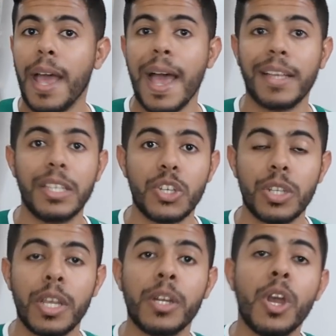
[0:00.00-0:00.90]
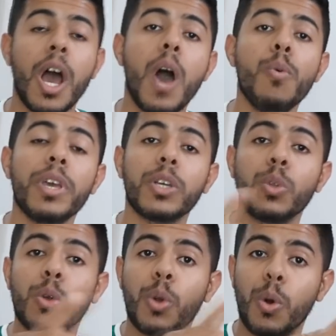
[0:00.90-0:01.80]
عادي جدا أو
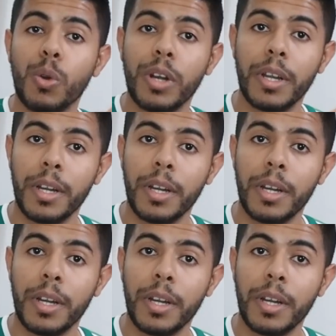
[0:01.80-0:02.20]
يقدروا يروحوا